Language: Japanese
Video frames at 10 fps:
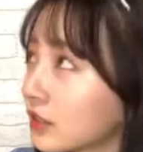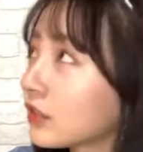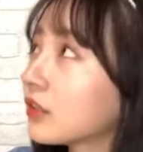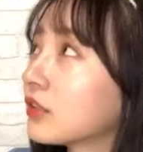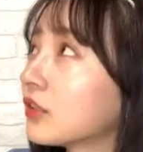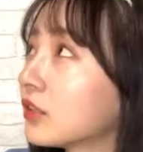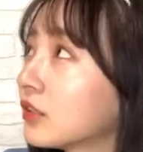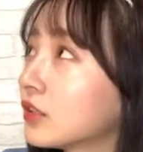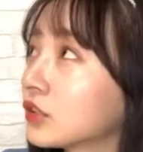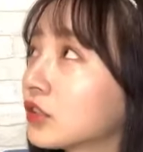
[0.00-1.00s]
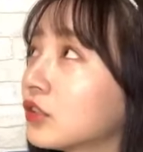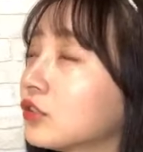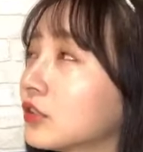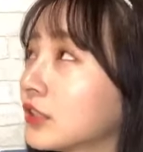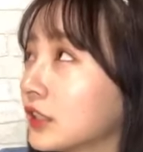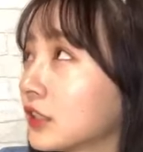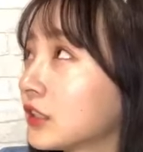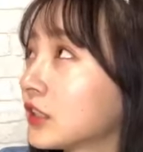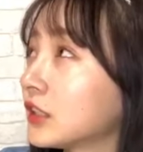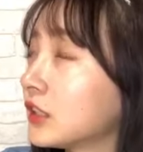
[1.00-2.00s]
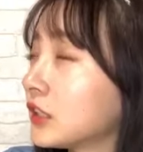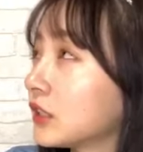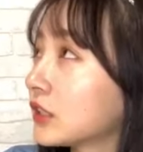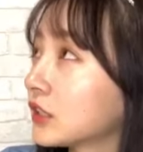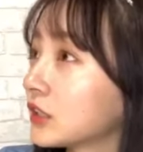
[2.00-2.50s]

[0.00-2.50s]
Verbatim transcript: てそっからお風呂入ったり